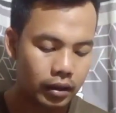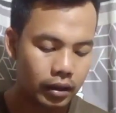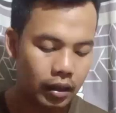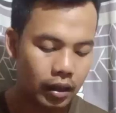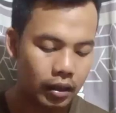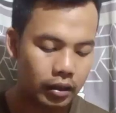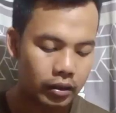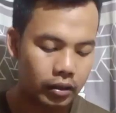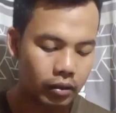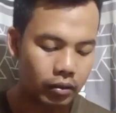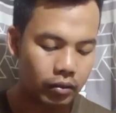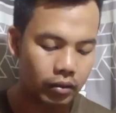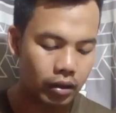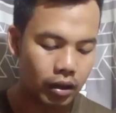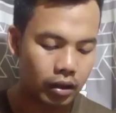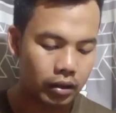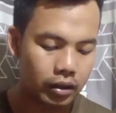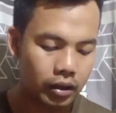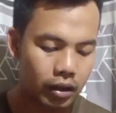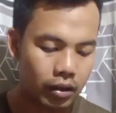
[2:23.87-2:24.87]
kacau
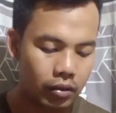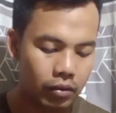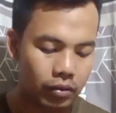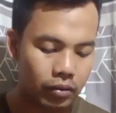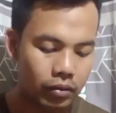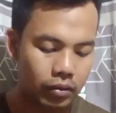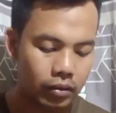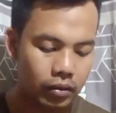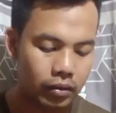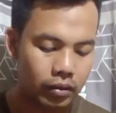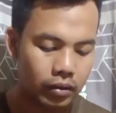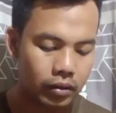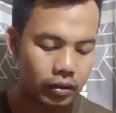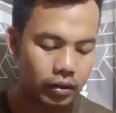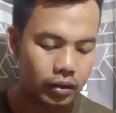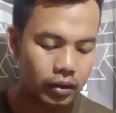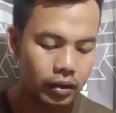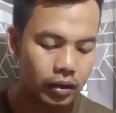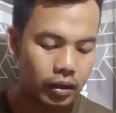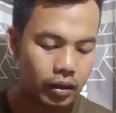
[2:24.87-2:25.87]
kacau.
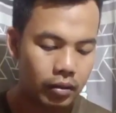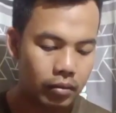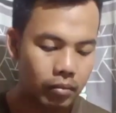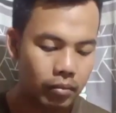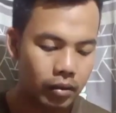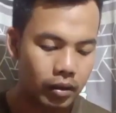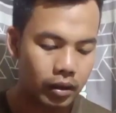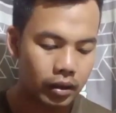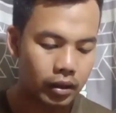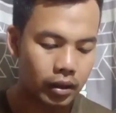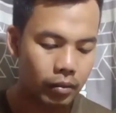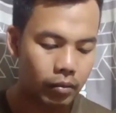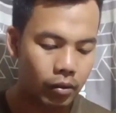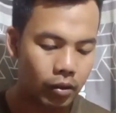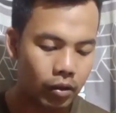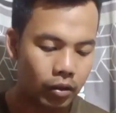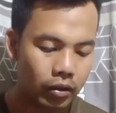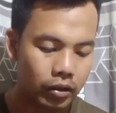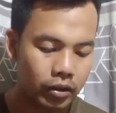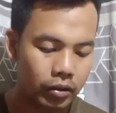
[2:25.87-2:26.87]
Berita
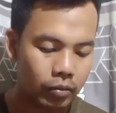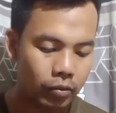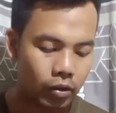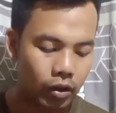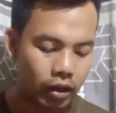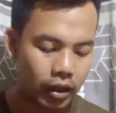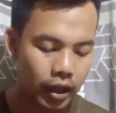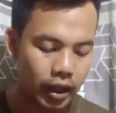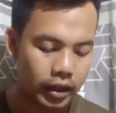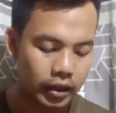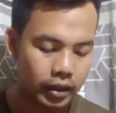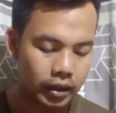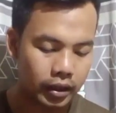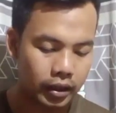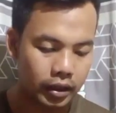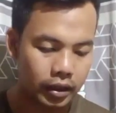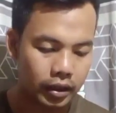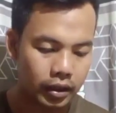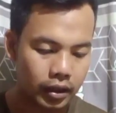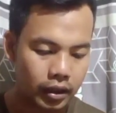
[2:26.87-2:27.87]
bohong semua
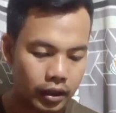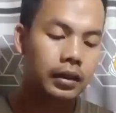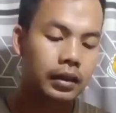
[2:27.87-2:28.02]
guys.